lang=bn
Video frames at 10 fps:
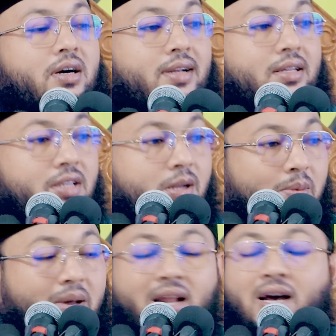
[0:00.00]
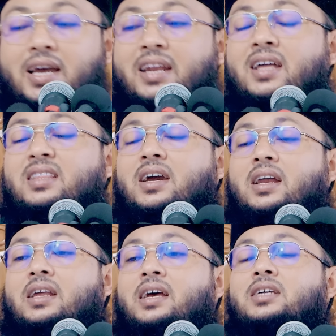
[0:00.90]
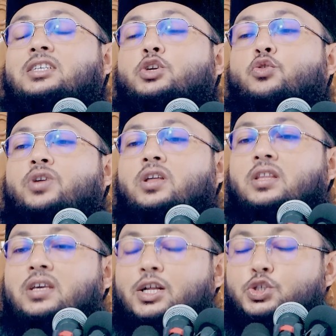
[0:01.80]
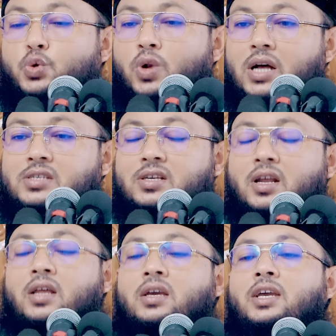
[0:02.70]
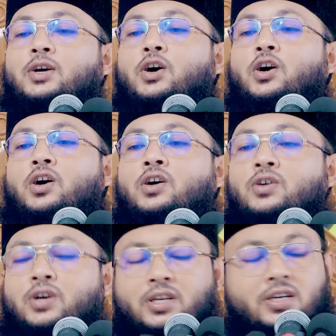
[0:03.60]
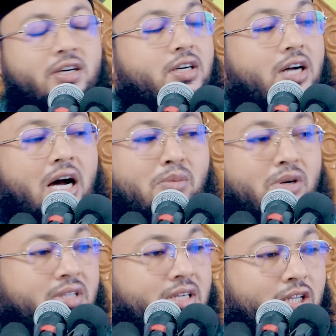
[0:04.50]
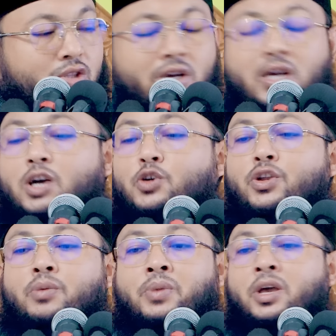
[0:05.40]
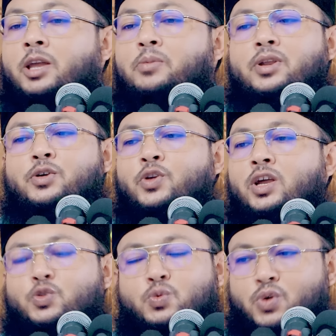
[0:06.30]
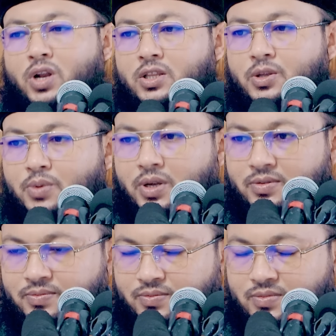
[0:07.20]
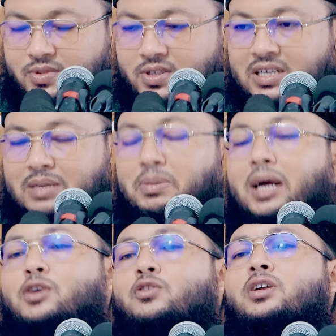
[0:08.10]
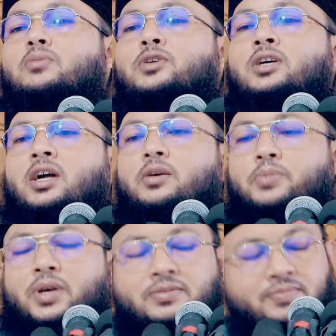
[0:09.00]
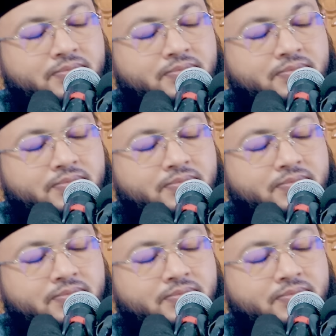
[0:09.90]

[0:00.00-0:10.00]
রাতের বেলা আয়না দেখলে চিরুনি দিয়া চুল আশ্রালে কি হয় আমাদেরকে দয়া করে মেহরবানি করে একটু বলে দিবেন ভালো করে মনে রাখবেন